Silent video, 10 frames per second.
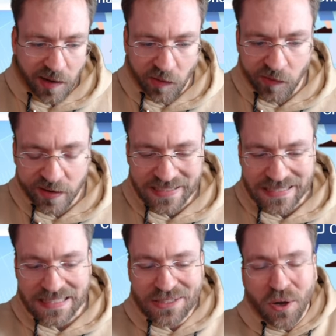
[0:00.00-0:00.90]
Und
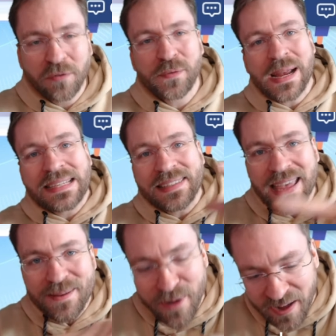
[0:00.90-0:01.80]
die Software
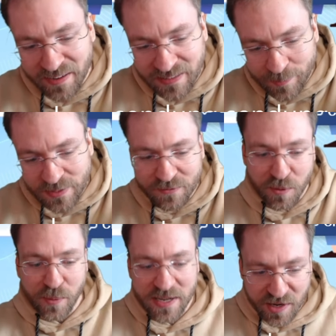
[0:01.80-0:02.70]
selber gibt es
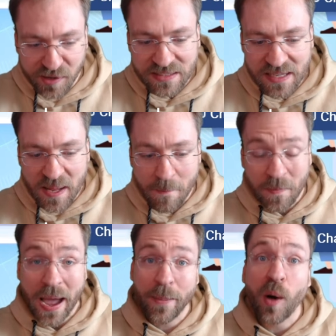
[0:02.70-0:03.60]
für Windows,
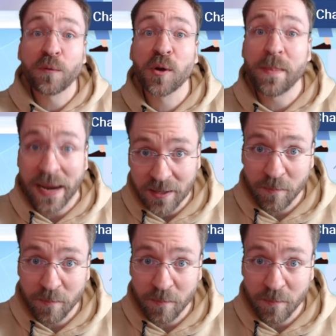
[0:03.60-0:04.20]
aber auch für Mac.